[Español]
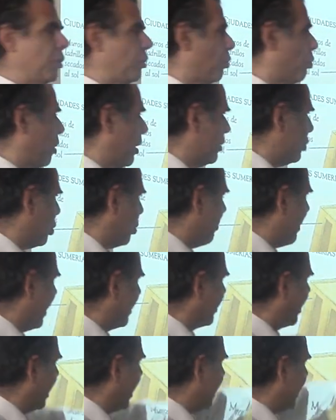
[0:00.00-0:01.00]
Cuanto
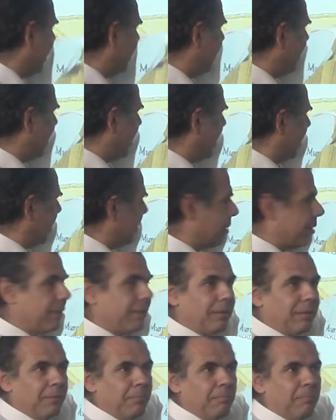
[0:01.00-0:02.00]
más arriba,
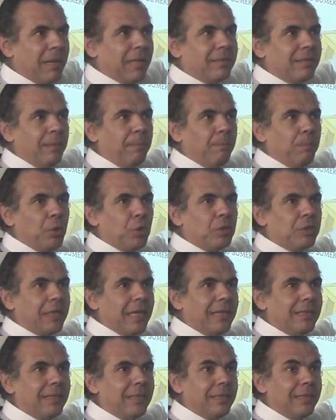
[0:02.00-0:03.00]
más
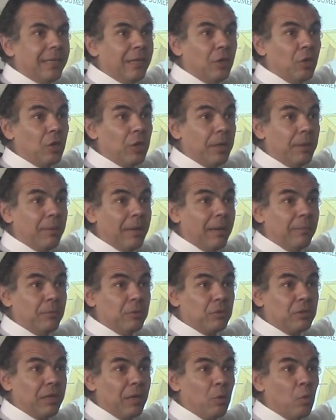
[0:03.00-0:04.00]
importante lo que
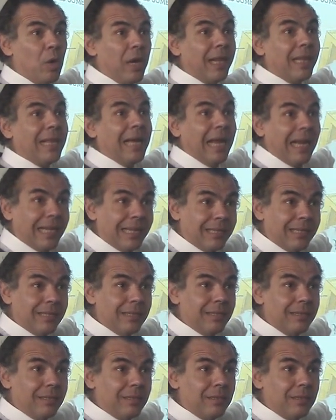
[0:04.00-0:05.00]
vamos a guardar
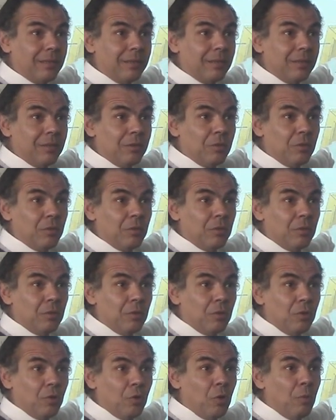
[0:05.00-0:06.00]

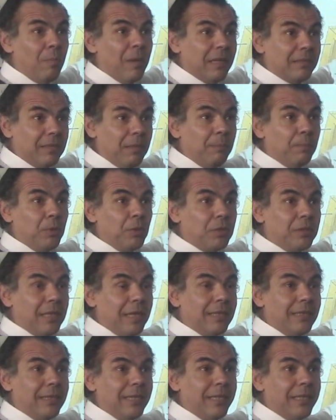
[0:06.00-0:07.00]
o más
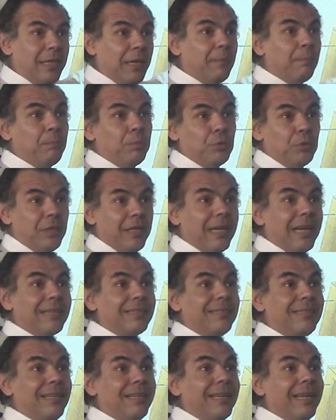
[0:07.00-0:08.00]
importante quién pudiera
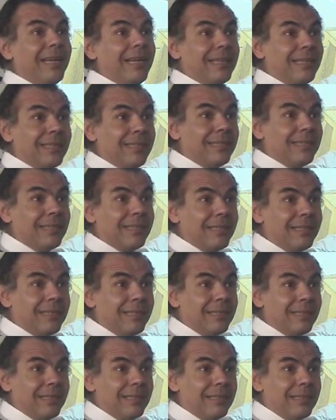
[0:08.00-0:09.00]
acceder
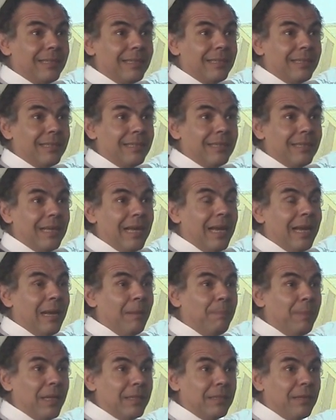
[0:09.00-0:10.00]
a
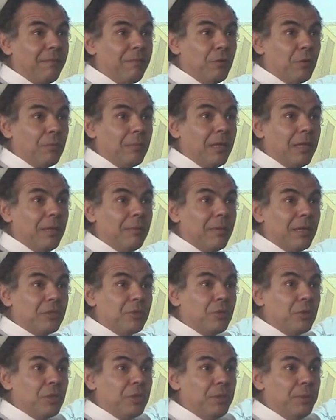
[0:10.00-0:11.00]
las plataformas de
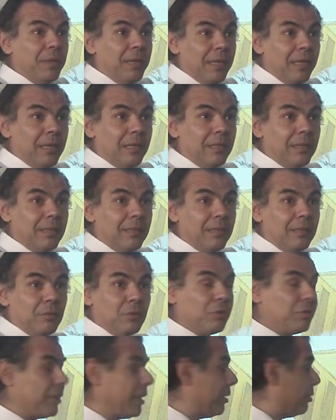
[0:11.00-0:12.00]
mayor nivel.
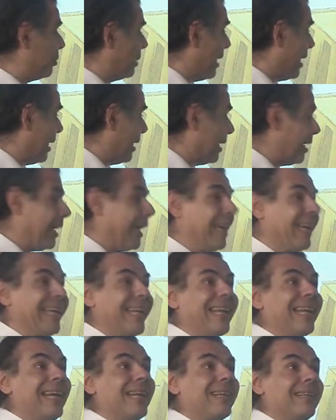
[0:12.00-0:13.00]
Entonces hay una
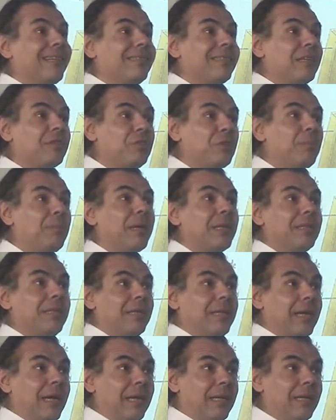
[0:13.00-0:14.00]
jerarquización
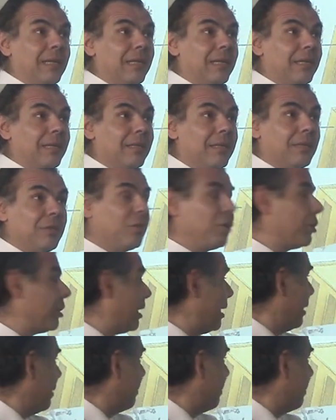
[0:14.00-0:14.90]
vertical, ¿no? El